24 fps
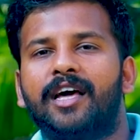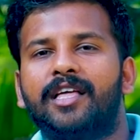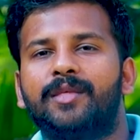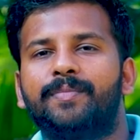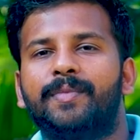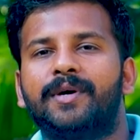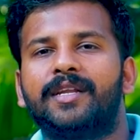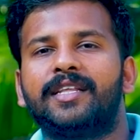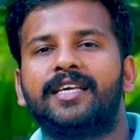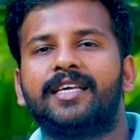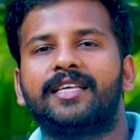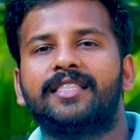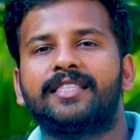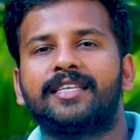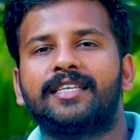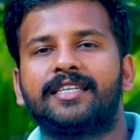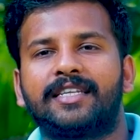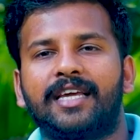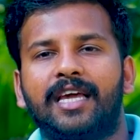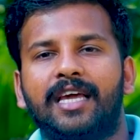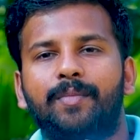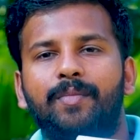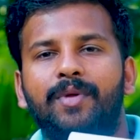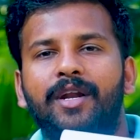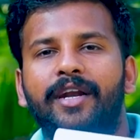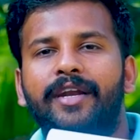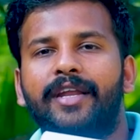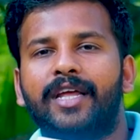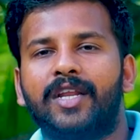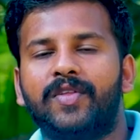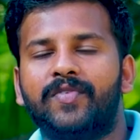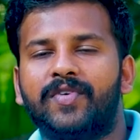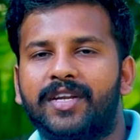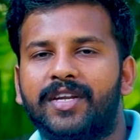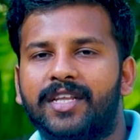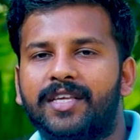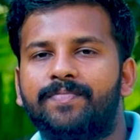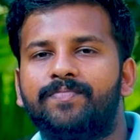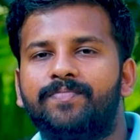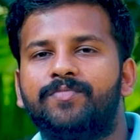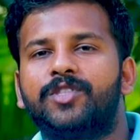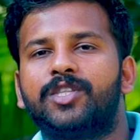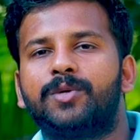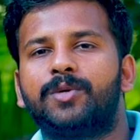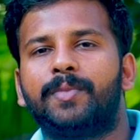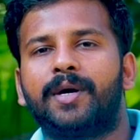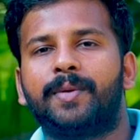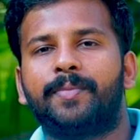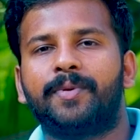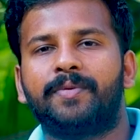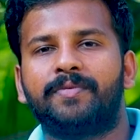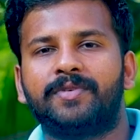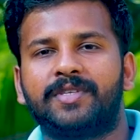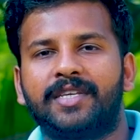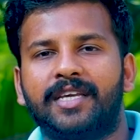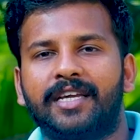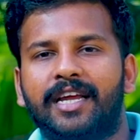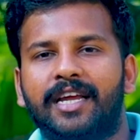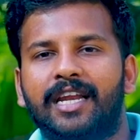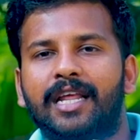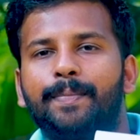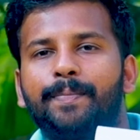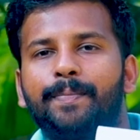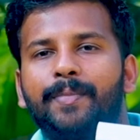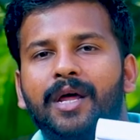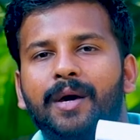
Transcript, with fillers: அது மாதிரி எந்த டைமில் டெலிவரி இந்த மாதிரி இருக்கிற விஷயங்களை